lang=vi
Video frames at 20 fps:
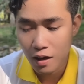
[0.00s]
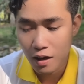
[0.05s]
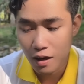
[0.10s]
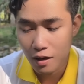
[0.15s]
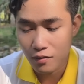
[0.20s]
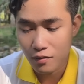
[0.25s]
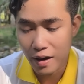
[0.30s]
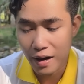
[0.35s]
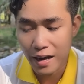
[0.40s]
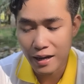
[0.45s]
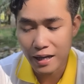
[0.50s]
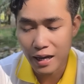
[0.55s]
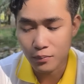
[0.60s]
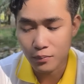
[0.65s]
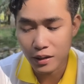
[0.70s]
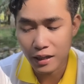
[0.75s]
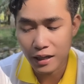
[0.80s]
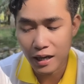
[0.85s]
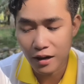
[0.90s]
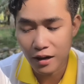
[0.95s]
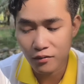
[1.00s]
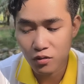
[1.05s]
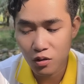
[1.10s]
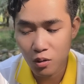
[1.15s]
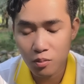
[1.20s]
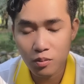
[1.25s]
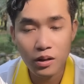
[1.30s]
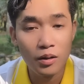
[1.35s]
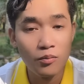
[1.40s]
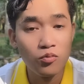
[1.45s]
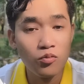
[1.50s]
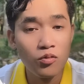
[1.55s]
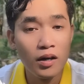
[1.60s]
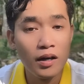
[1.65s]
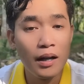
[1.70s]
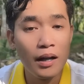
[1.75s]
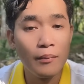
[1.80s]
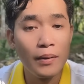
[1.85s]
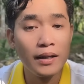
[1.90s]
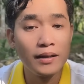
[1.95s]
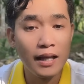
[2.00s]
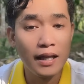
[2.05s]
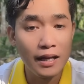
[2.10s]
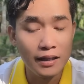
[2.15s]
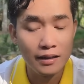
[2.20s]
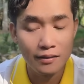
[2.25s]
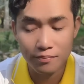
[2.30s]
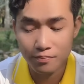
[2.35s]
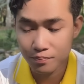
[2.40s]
và đang cảm thấy hạnh phúc cùng với là bình tinh